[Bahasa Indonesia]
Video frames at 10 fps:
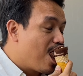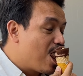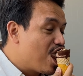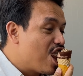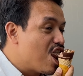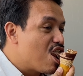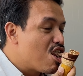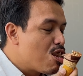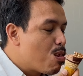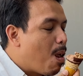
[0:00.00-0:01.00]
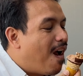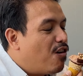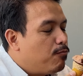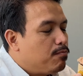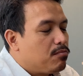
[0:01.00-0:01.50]
Hmm
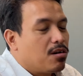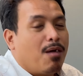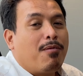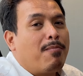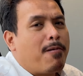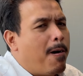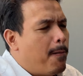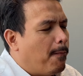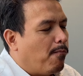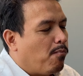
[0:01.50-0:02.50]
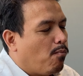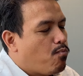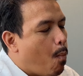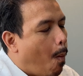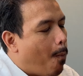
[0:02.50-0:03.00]
nggak apa-apa.
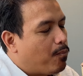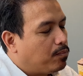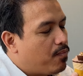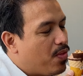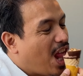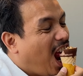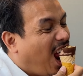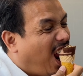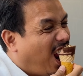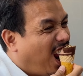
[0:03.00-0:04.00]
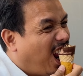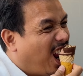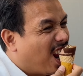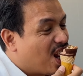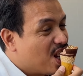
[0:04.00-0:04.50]
Hmm. Hmm.